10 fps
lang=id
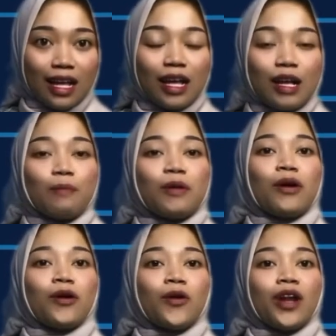
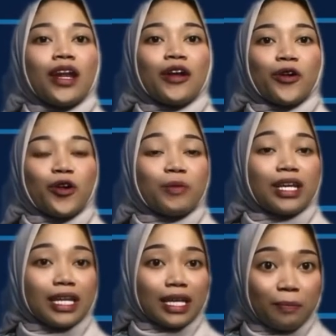Pembangunan ekonomi
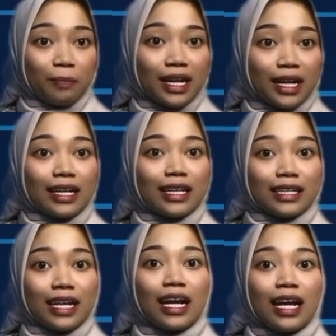ini pada akhirnya
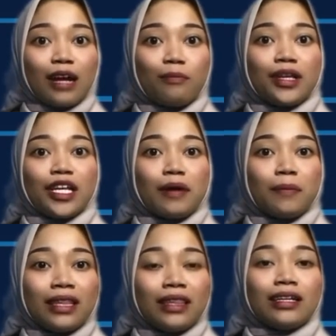akan menyebabkan
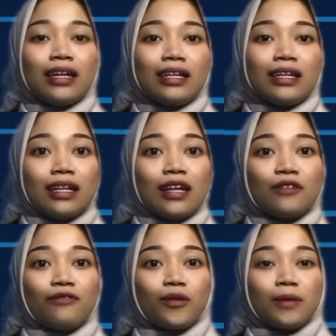terjadinya
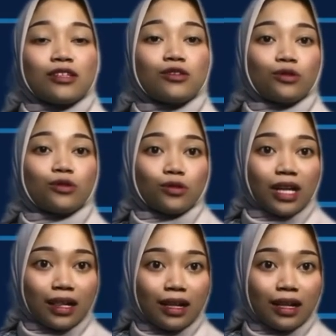transformasi struktural,